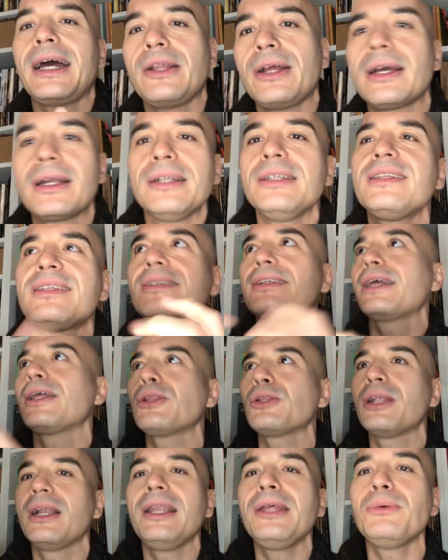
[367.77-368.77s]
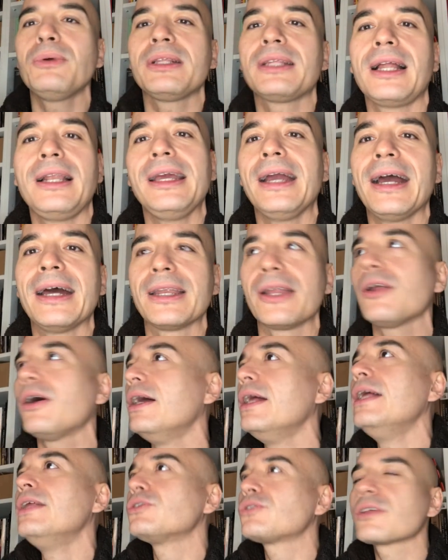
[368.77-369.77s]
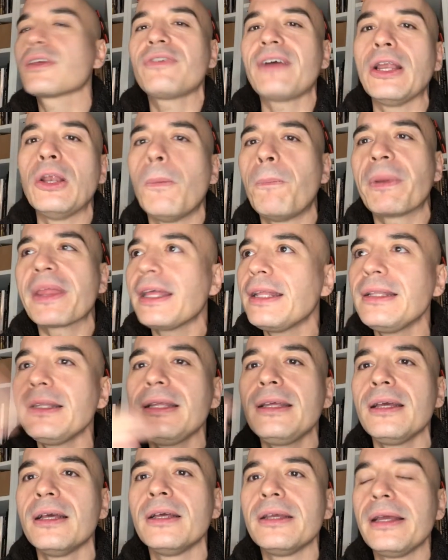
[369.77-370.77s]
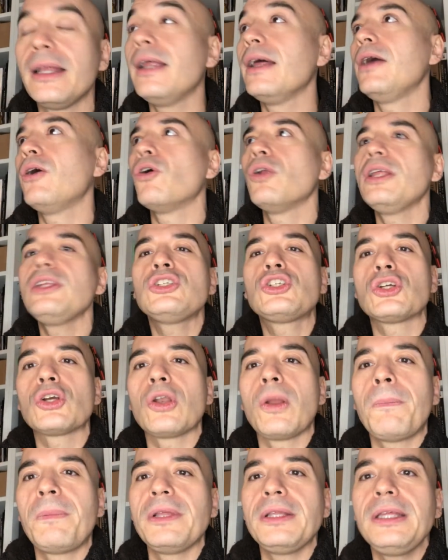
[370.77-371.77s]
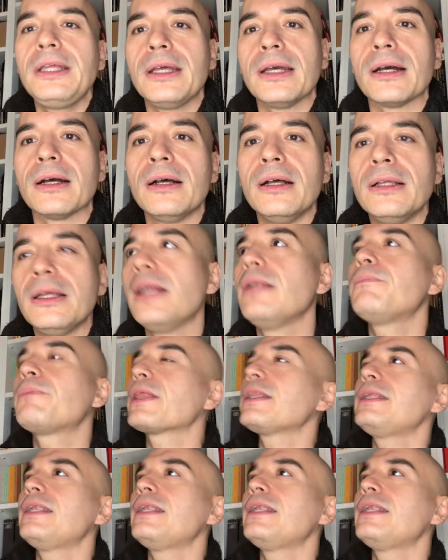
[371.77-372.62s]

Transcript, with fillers: Anche il dizionario della lingua italiana, no? Cosa fai? Lo prendi, eh, ho l'enciclopedia, eh, prendi